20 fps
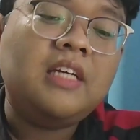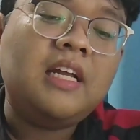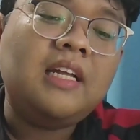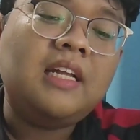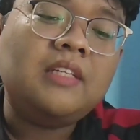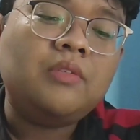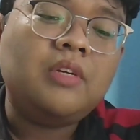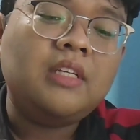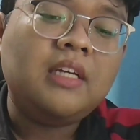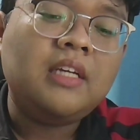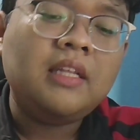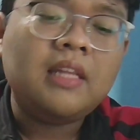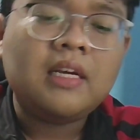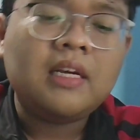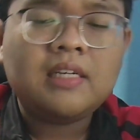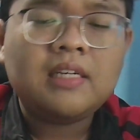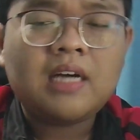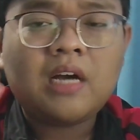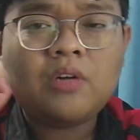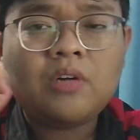Langsung aja kita
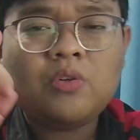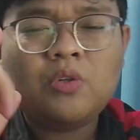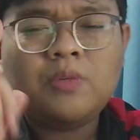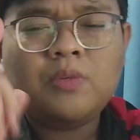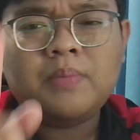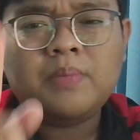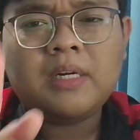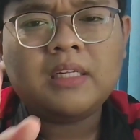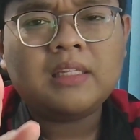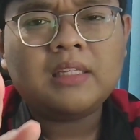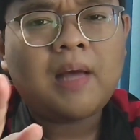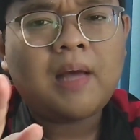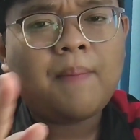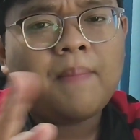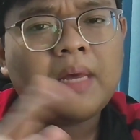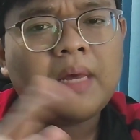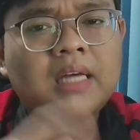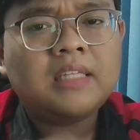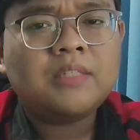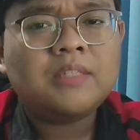ke akun
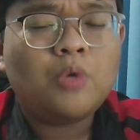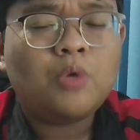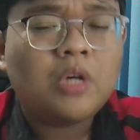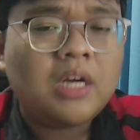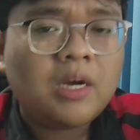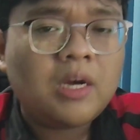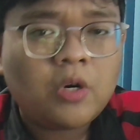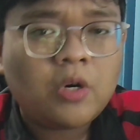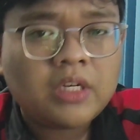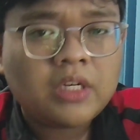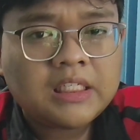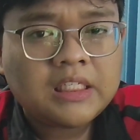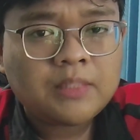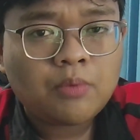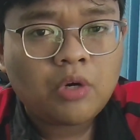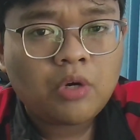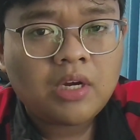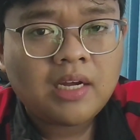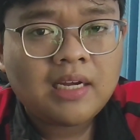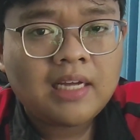pertama. Semoga hoki,
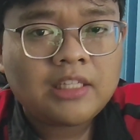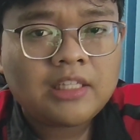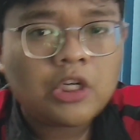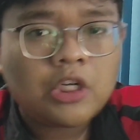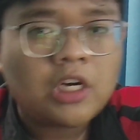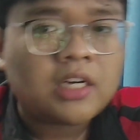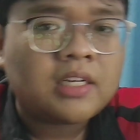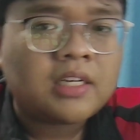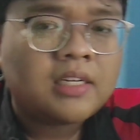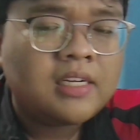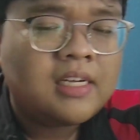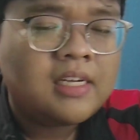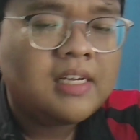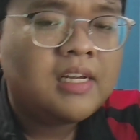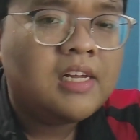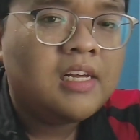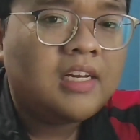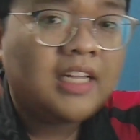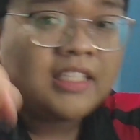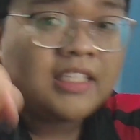semoga gacor.
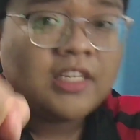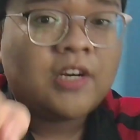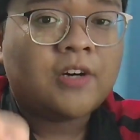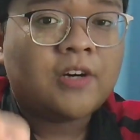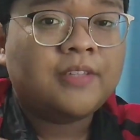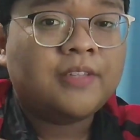Let's go.